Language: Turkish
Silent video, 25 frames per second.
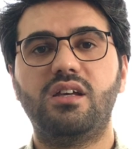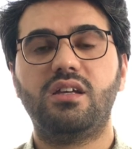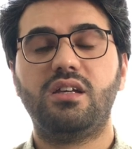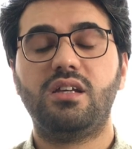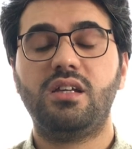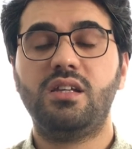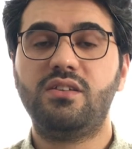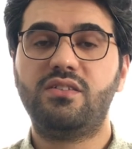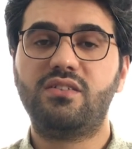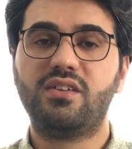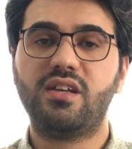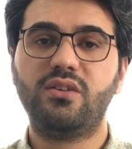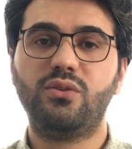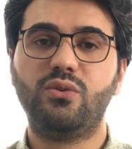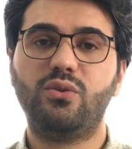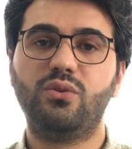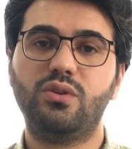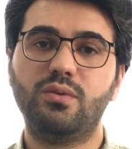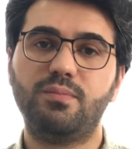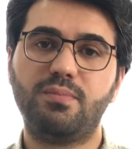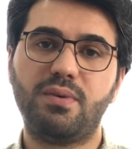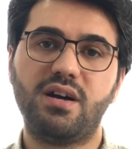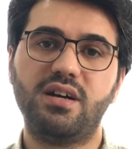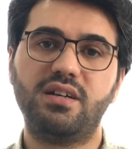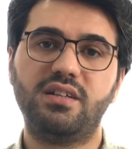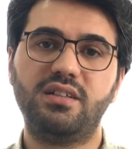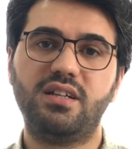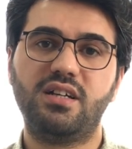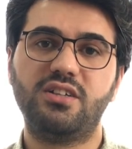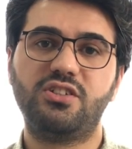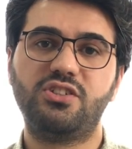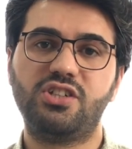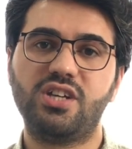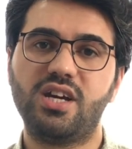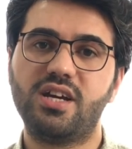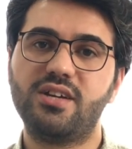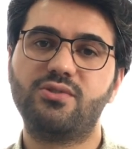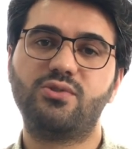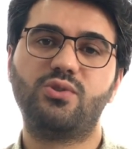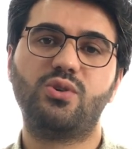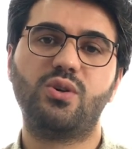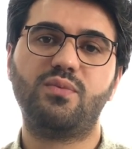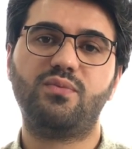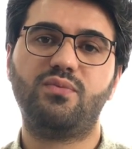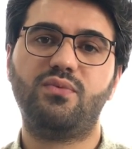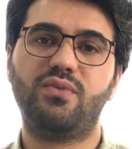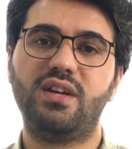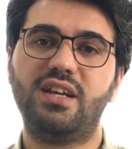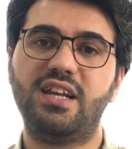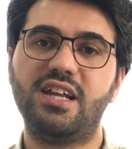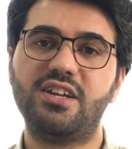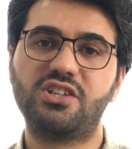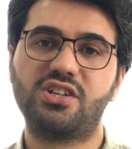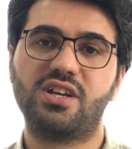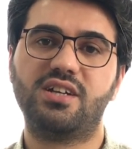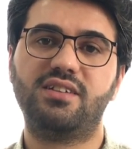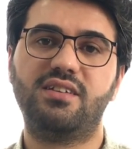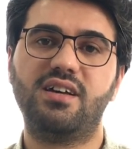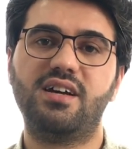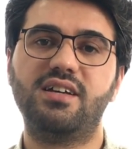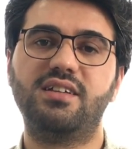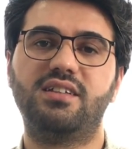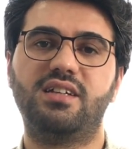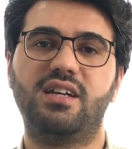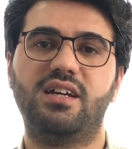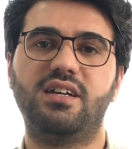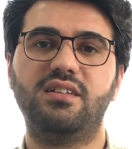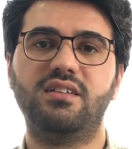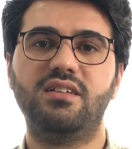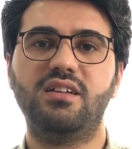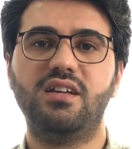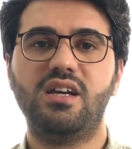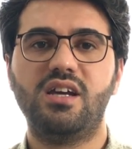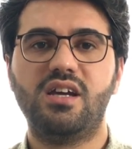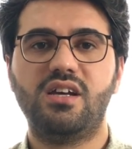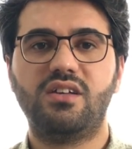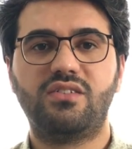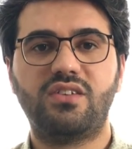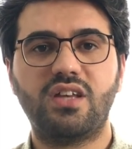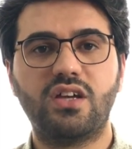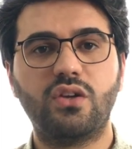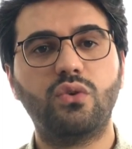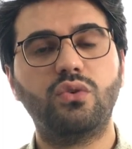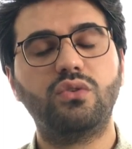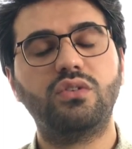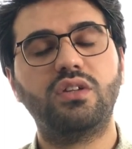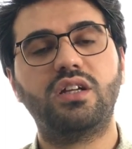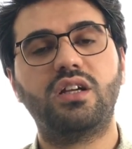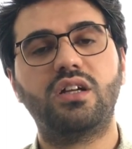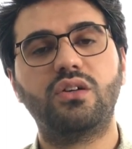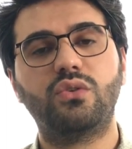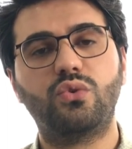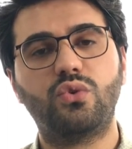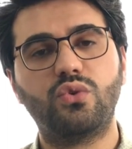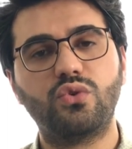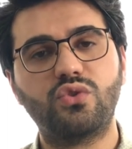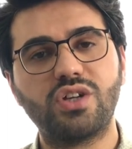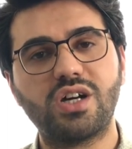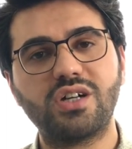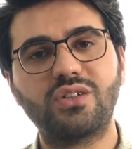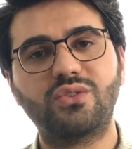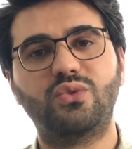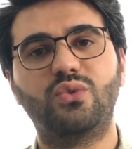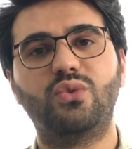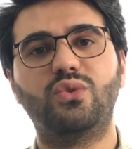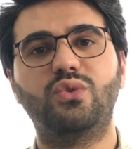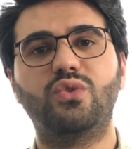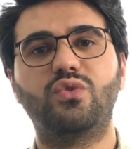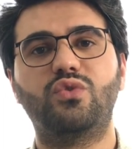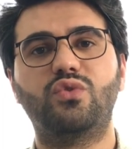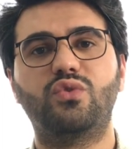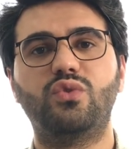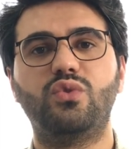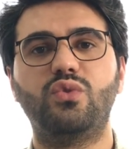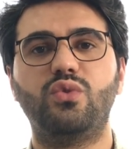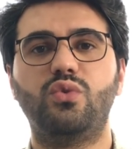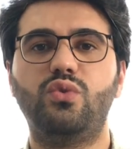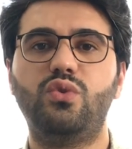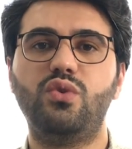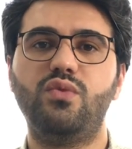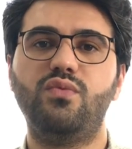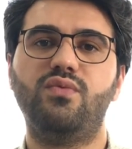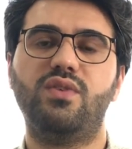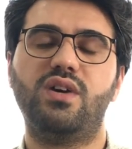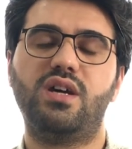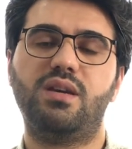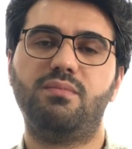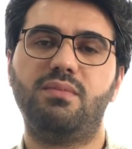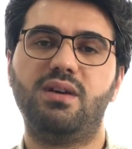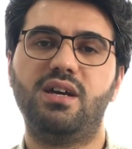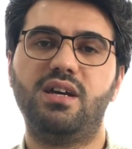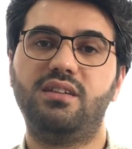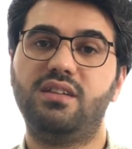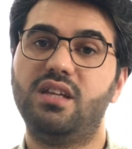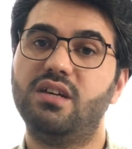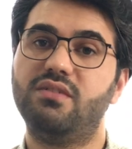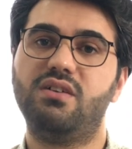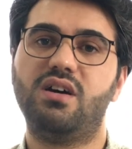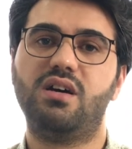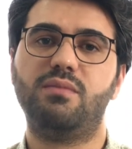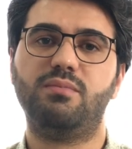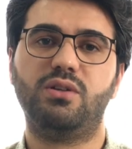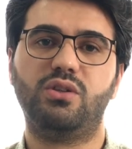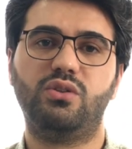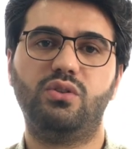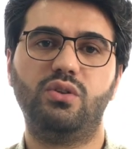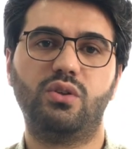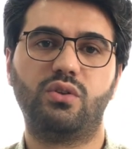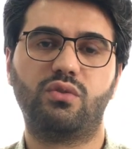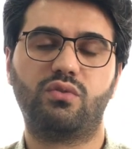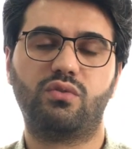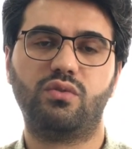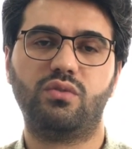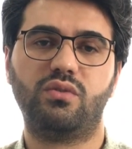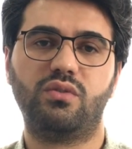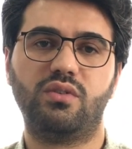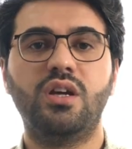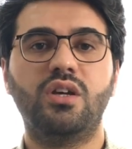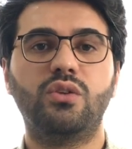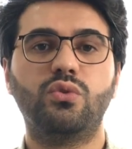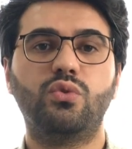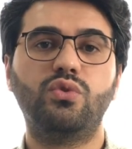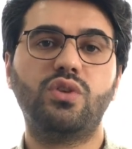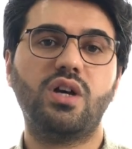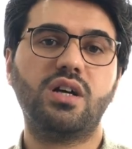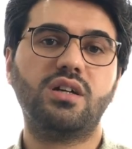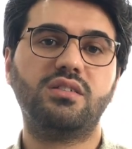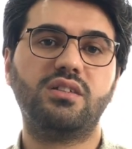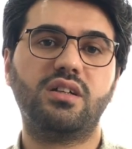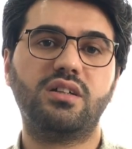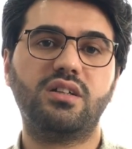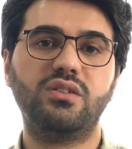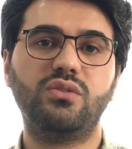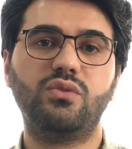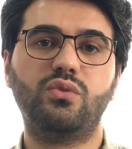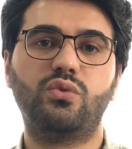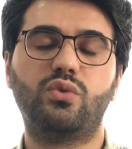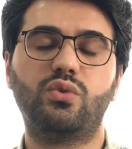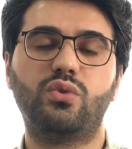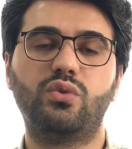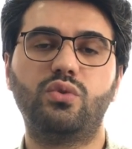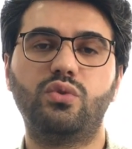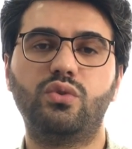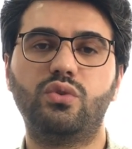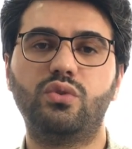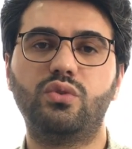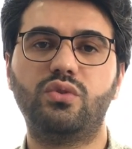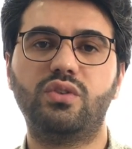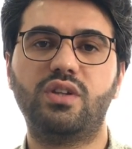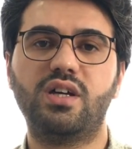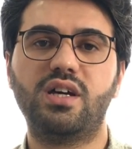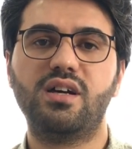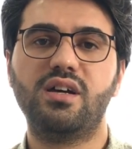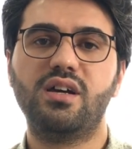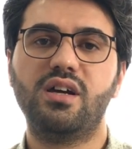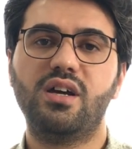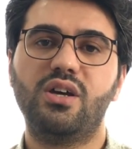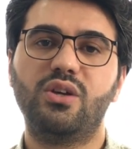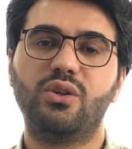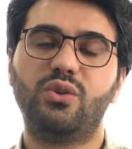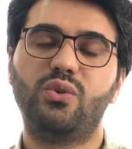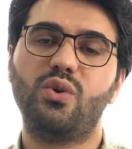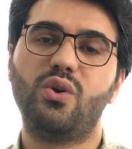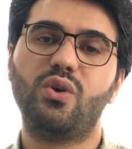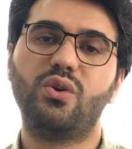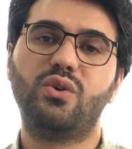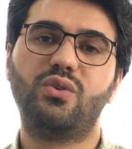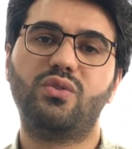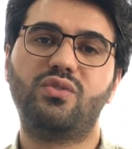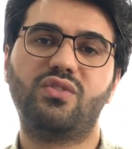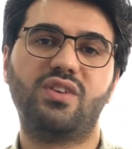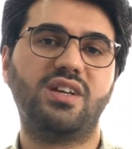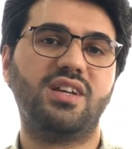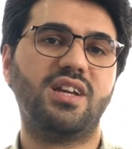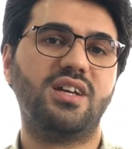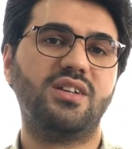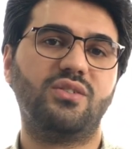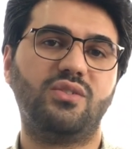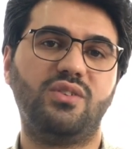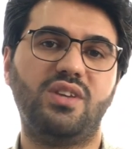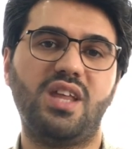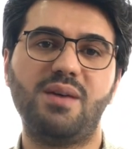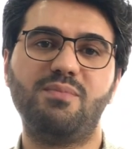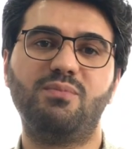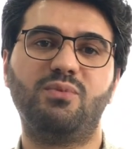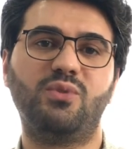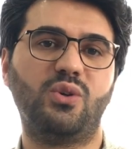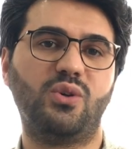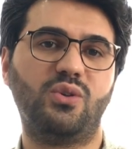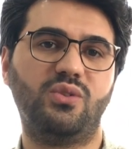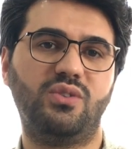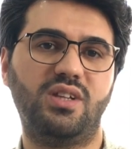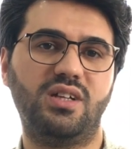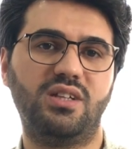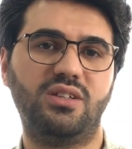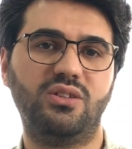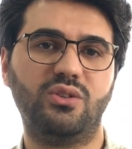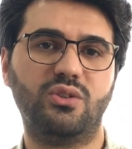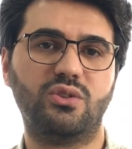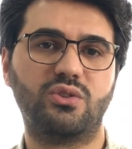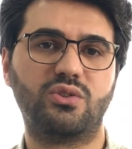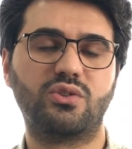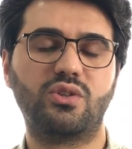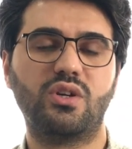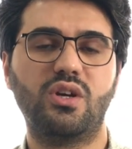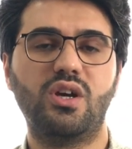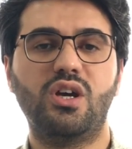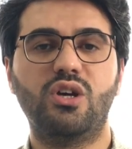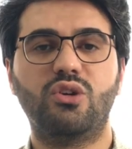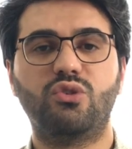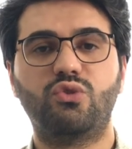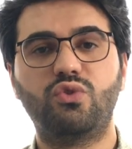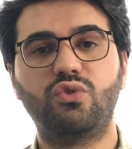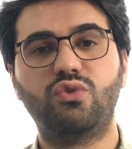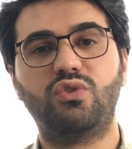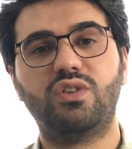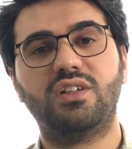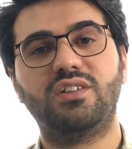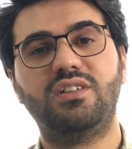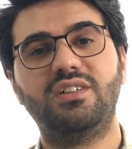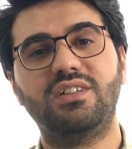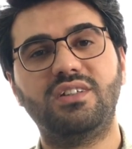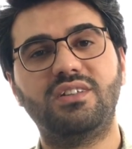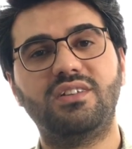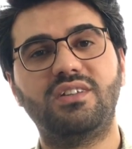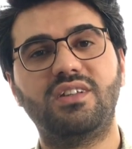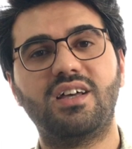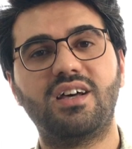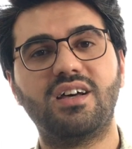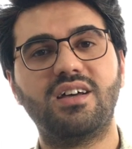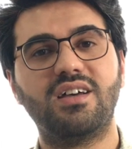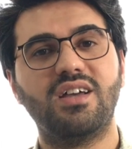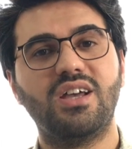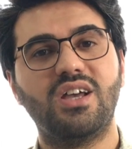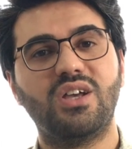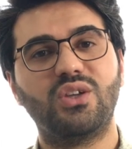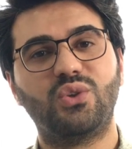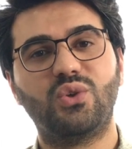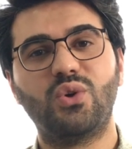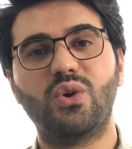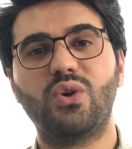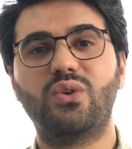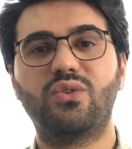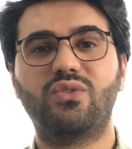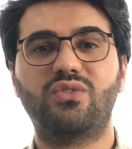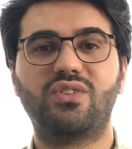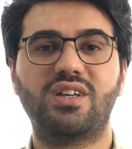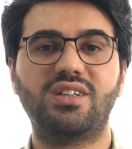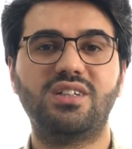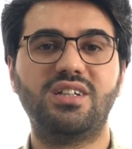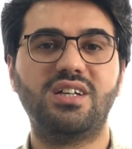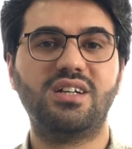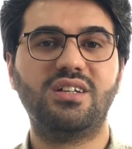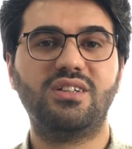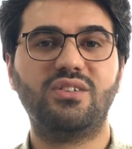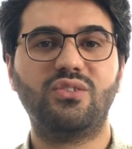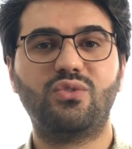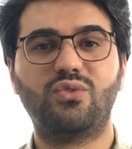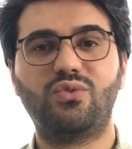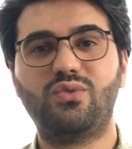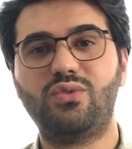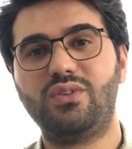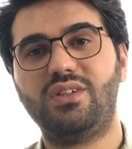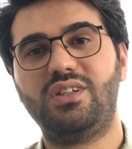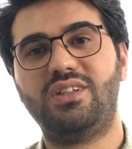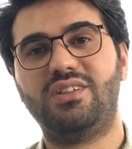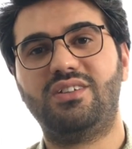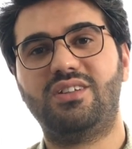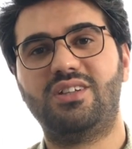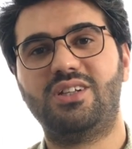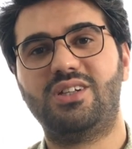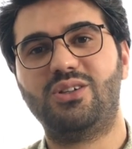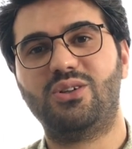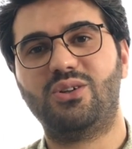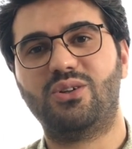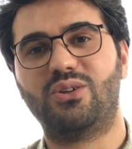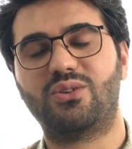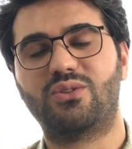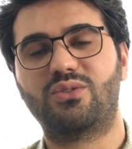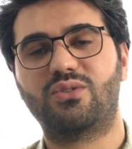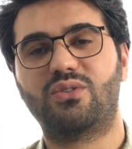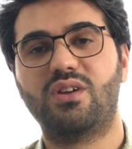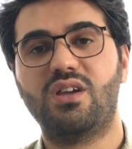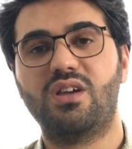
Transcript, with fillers: İnsanoğlu bağrına çer çöp ve leş atarken sen onlara kucak dolusu ürün vermeye devam ediyorsun. Dudakların kuruduğunda gök sana nem gönderiyor. Susadığında gök sana su indiriyor.